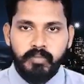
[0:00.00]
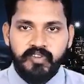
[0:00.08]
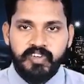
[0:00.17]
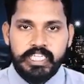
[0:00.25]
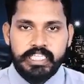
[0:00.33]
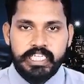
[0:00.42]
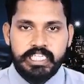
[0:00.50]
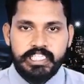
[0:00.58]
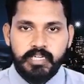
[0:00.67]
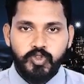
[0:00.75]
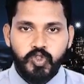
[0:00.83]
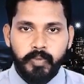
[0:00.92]
மாவட்டத்தில்
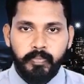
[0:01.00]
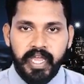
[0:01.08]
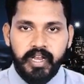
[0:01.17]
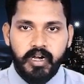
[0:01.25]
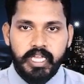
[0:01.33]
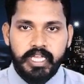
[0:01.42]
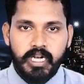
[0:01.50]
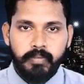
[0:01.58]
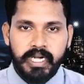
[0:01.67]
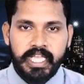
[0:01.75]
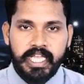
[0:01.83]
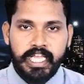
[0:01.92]
சமுத்தி பயனாளிகள்
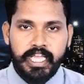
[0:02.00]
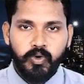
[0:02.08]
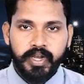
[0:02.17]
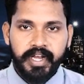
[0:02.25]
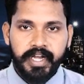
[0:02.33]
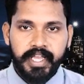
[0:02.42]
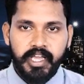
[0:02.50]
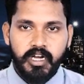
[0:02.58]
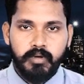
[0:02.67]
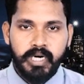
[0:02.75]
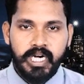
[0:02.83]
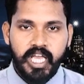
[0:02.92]
பட்டியலை
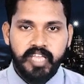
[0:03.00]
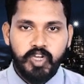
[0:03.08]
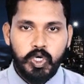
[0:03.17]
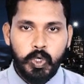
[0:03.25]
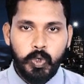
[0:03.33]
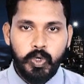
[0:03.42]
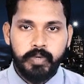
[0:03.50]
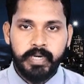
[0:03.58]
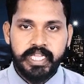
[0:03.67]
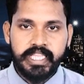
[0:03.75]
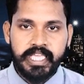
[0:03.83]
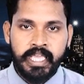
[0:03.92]
உடனடியாக மீளாய்வுக்கு
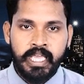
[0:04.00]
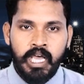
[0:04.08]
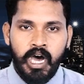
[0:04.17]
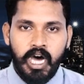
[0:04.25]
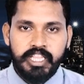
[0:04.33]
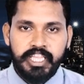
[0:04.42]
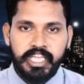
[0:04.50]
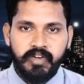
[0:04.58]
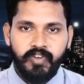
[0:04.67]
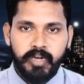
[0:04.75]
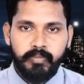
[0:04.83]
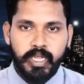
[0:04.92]
உட்படுத்தி அதிக
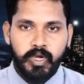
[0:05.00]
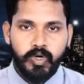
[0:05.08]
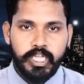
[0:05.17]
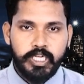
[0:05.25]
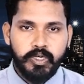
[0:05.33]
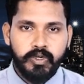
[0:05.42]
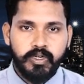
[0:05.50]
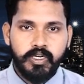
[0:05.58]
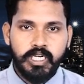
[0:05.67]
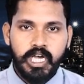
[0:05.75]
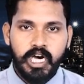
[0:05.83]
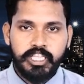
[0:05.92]
வறுமை கோட்டிற்கு
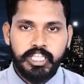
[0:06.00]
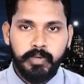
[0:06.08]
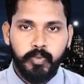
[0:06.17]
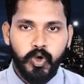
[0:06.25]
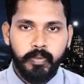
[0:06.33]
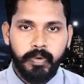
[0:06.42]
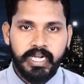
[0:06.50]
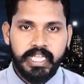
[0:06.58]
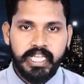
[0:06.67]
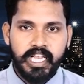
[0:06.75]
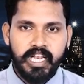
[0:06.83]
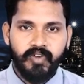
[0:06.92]
கீழ் காத்திருப்போர்
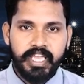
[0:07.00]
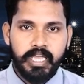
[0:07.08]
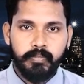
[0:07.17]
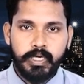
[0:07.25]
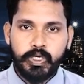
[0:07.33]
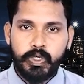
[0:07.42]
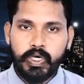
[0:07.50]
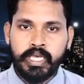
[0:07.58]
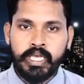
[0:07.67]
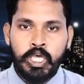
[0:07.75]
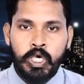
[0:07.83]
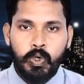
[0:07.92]
பட்டியலில் வைக்கப்பட்டுள்ள
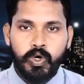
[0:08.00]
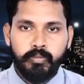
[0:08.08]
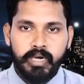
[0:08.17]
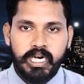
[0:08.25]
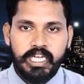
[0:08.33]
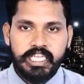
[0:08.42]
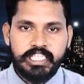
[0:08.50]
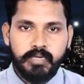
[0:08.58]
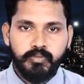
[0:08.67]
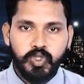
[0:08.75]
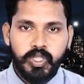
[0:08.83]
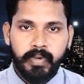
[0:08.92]
குடும்பங்களை
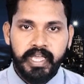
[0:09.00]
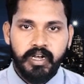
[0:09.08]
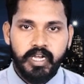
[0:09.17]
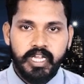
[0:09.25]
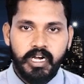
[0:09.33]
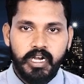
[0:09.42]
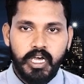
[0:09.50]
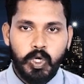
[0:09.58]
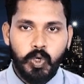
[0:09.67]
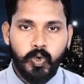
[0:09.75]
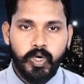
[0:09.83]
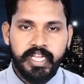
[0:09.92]
சமுத்தி
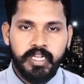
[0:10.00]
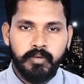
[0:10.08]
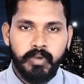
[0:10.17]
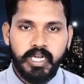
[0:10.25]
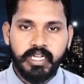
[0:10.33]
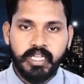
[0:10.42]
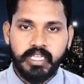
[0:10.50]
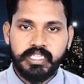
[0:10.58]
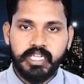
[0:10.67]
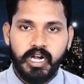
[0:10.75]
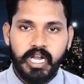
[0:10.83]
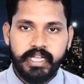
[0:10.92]
பயனாளிகளாக உள்ளீர்க்குமாறு
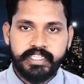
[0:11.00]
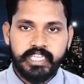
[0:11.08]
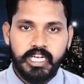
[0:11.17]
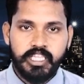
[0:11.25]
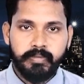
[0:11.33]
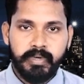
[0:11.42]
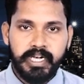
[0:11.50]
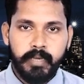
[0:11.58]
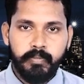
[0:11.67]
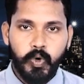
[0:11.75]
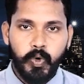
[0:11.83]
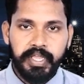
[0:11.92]
ஜாழ் அரசு
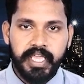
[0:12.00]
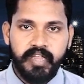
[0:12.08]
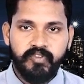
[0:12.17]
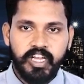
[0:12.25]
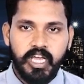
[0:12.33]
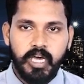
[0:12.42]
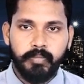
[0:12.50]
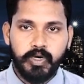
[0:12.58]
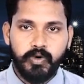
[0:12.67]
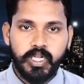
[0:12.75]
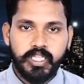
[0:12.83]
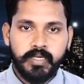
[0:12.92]
அதிபரிடம் கோரிக்கை
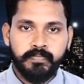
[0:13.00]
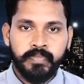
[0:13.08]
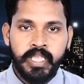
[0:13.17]
விடுக்கப்பட்டுள்ளது